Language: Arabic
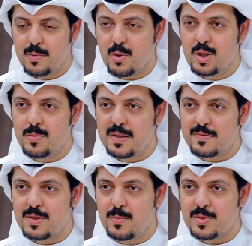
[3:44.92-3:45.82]
كلهم
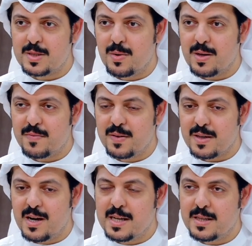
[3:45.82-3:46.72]
بنفس المستوى في
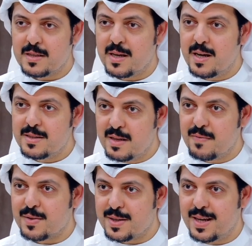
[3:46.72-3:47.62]
قائد عن قائد
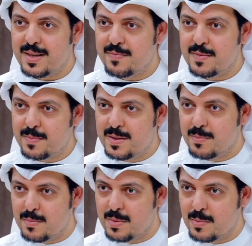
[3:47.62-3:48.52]
يفرق يعني في
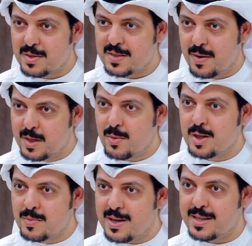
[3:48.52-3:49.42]
بالمواصفات يعني
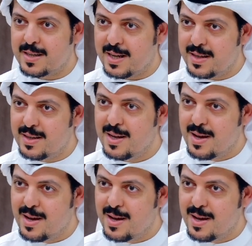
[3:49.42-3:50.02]
كلهم قاده لكن إيه.